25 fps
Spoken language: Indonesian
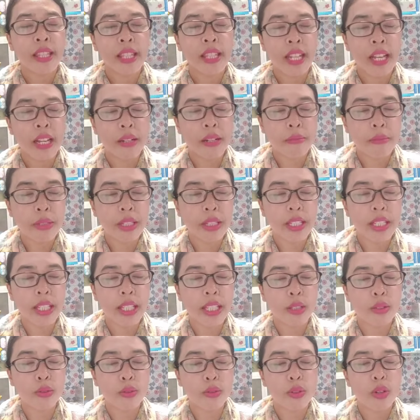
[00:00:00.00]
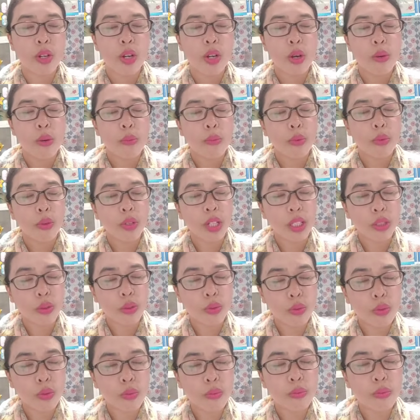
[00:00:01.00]
dan benih itu boleh
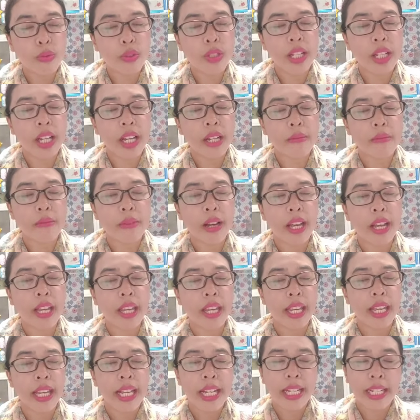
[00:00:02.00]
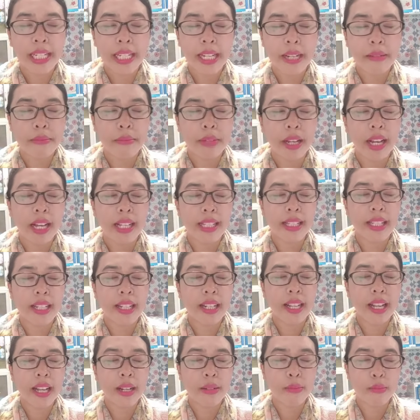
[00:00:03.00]
tumbuh dengan baik dan
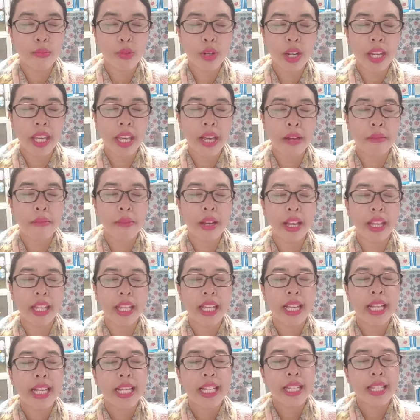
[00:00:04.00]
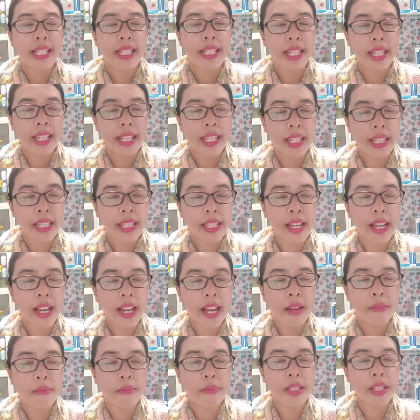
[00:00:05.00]
menghasilkan buah yang baik sehingga
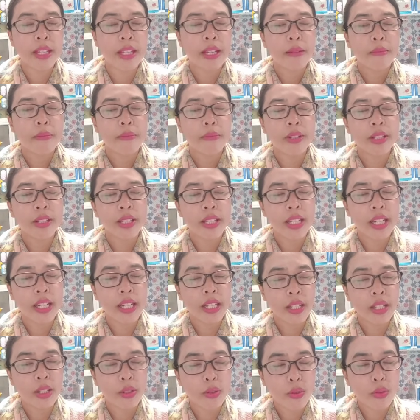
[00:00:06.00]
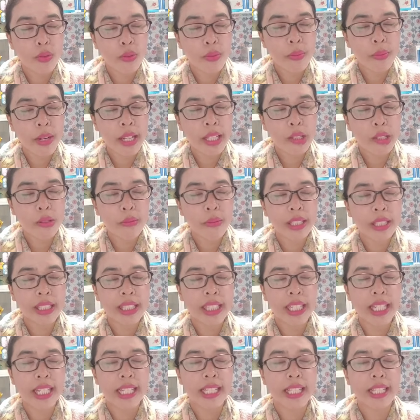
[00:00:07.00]
kami menjadi
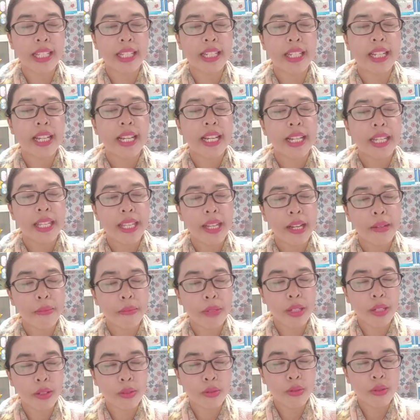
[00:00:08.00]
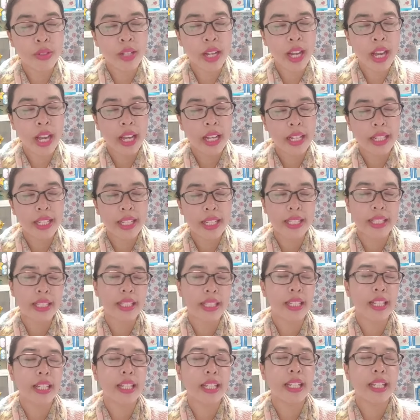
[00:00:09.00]
umat-umat Kristen yang berguna di
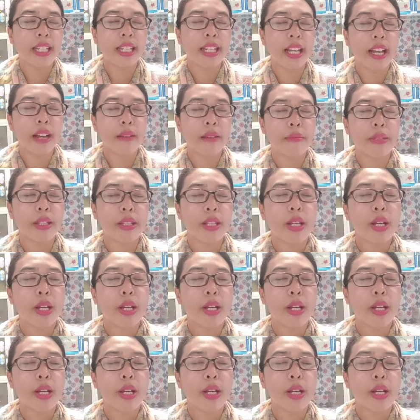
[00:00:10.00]
sekeliling kami.